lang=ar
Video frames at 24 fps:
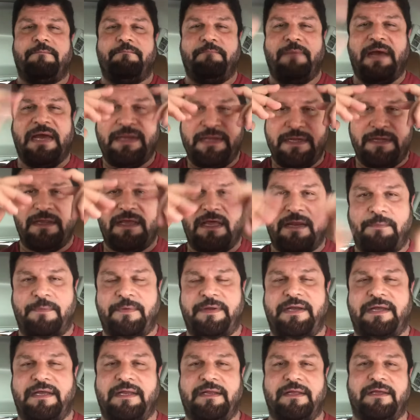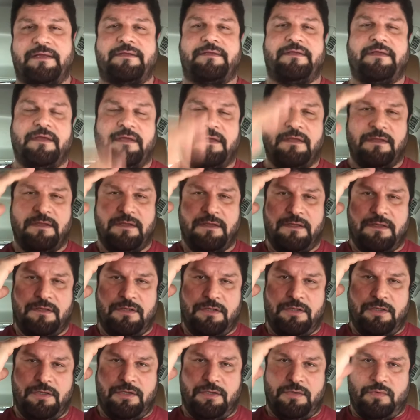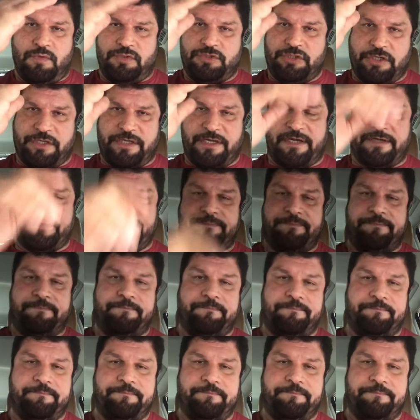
بعد ينقلبون عليك وشكرا